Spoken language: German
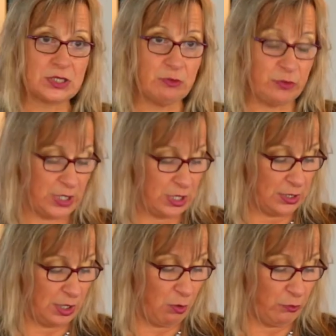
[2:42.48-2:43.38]

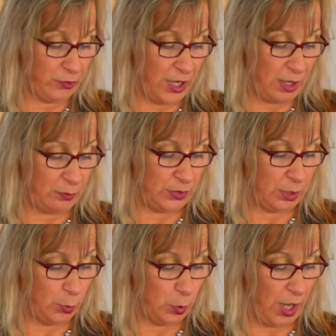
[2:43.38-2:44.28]
trivialen Aufgaben
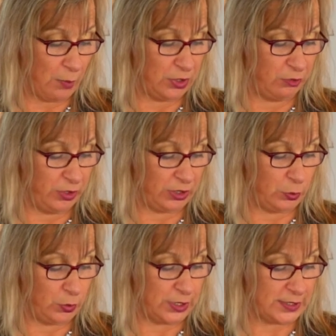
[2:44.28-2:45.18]
der
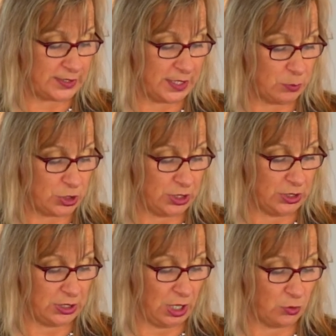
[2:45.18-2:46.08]
Programmentwicklung
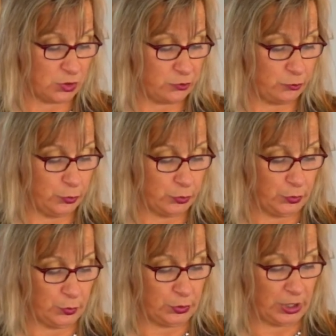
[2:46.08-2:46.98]
selbstständig
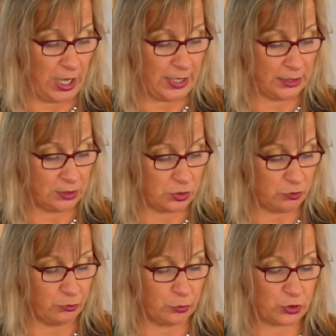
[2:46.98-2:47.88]
ausführen und
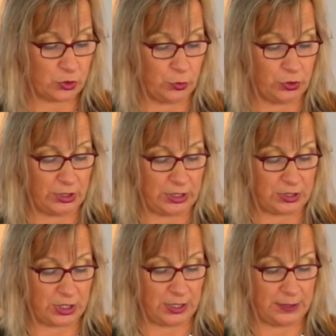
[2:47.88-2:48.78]
geeignete Funktionen
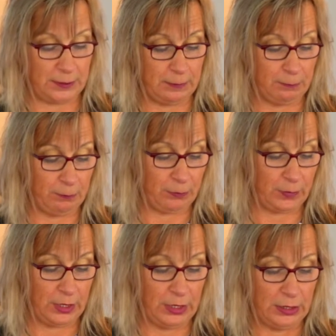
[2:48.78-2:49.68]
enthalten.
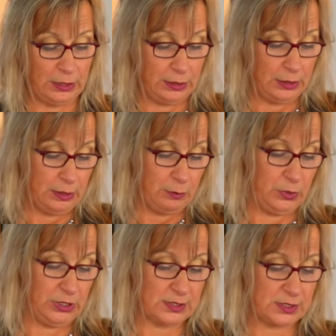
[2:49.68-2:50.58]

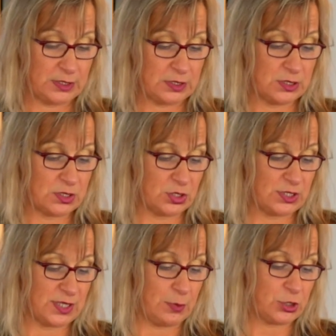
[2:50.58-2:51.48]
Minisys
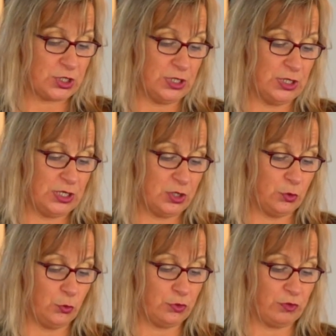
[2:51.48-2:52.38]
soll selbstständig
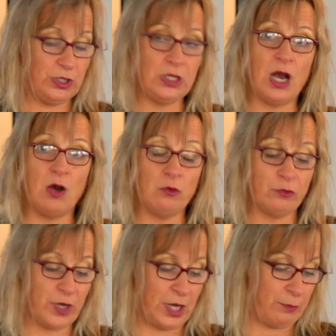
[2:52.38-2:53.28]
notwendige
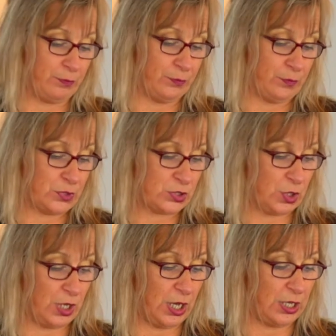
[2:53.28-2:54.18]
Aufgaben
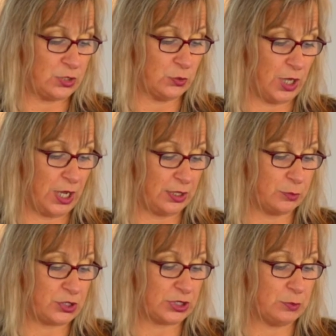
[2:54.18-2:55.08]
zur Erhaltung einer
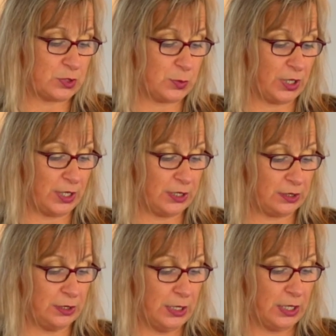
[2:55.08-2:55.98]

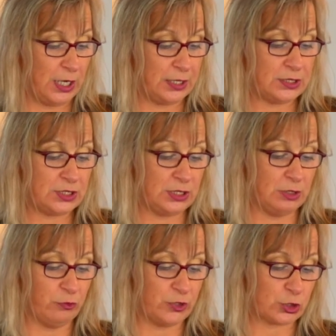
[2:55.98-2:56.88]
betriebsbereiten
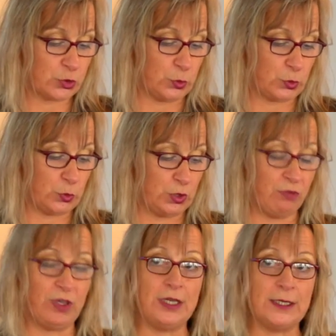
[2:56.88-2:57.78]
IT-Infrastruktur
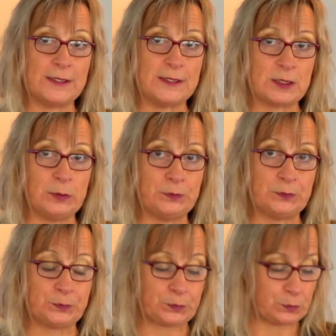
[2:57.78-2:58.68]
gewährleisten.
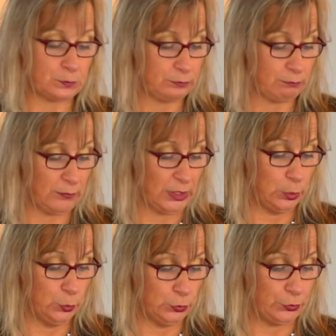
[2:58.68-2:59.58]

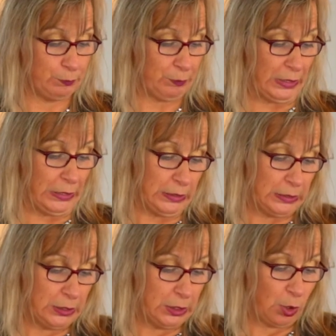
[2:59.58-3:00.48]
Nun
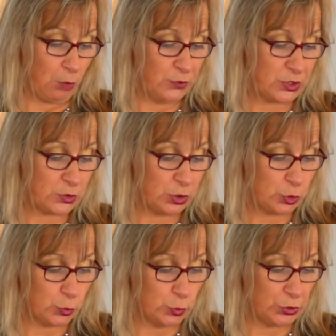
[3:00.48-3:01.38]
kommen wir zu den
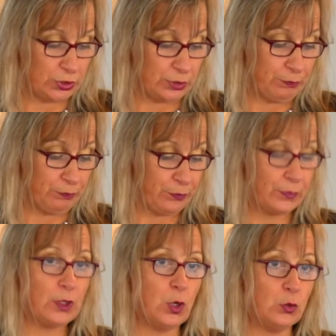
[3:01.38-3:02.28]
Tugenden.
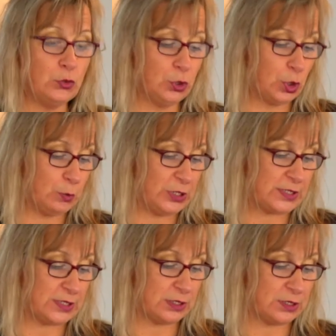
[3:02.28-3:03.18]

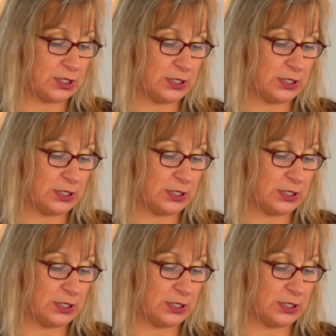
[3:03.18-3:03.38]
Unkomplizierte